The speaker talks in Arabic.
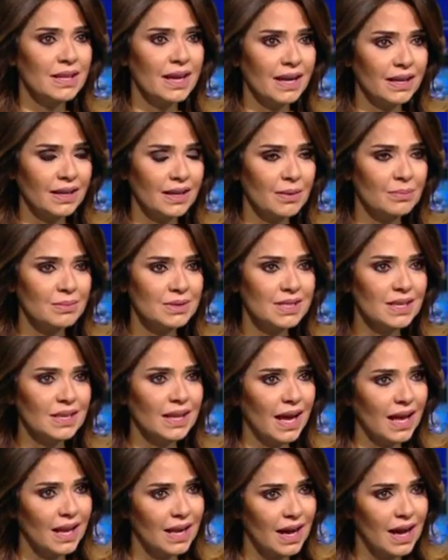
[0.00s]
لاحقا بسيء
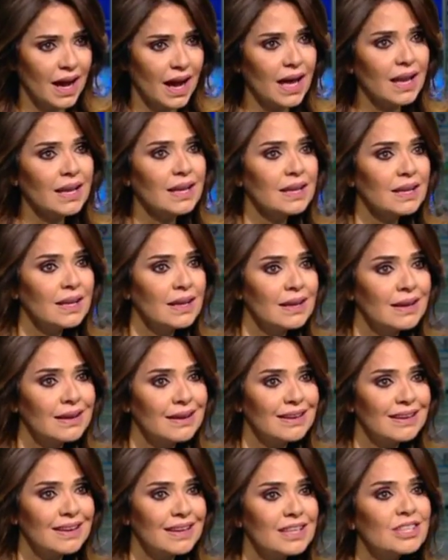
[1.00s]
الحلقة عن
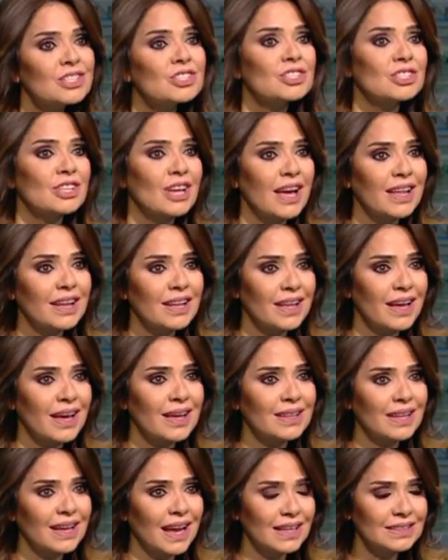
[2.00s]
ليش
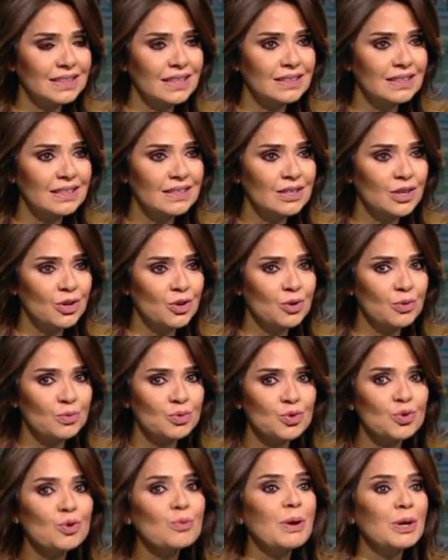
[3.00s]
هذا العدد اليوم
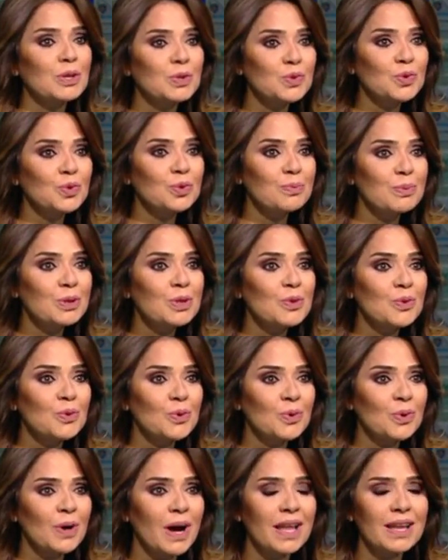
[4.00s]
شو المقصود
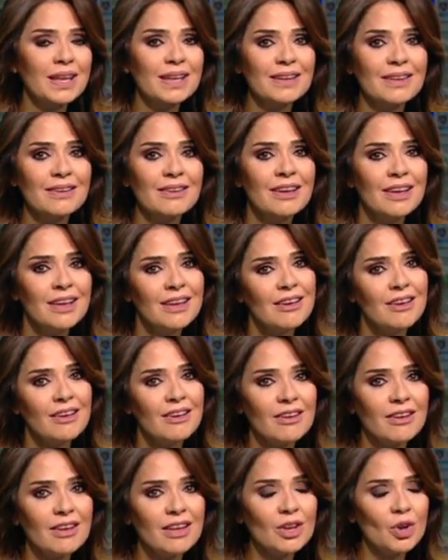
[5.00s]
منه هل
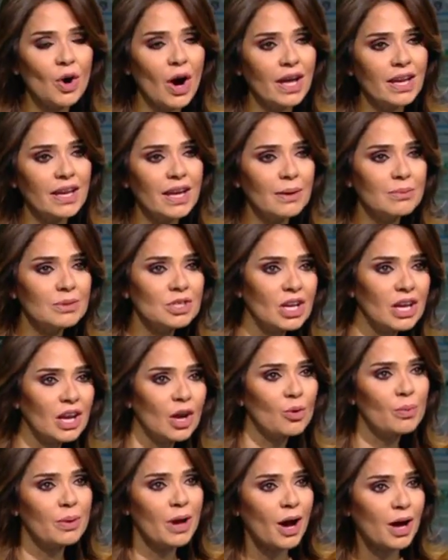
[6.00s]
له علاقة بشكل
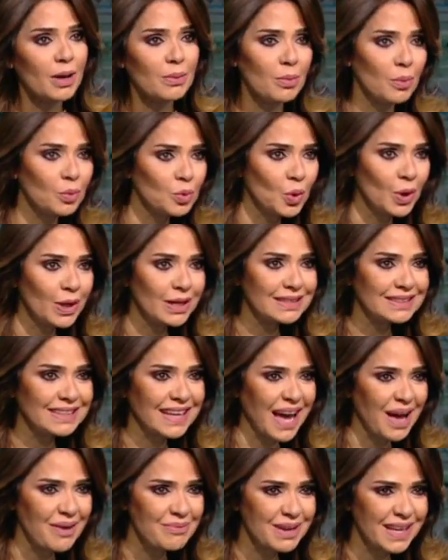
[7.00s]
أو بآخر بموضوع
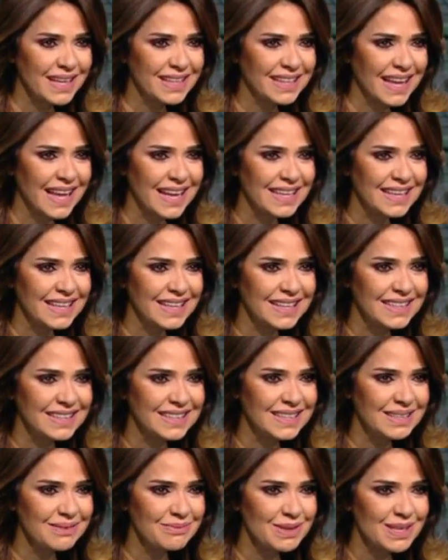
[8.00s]
الانتخابات
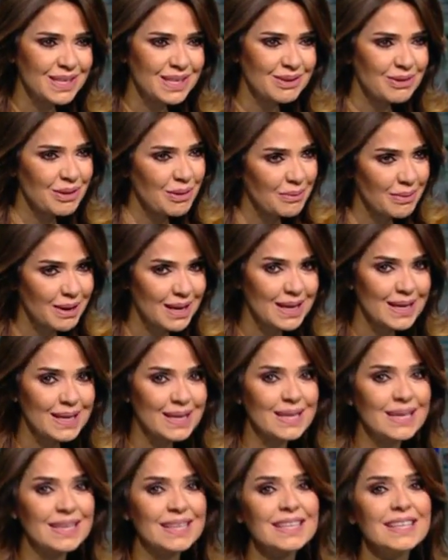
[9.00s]
النيابية ومن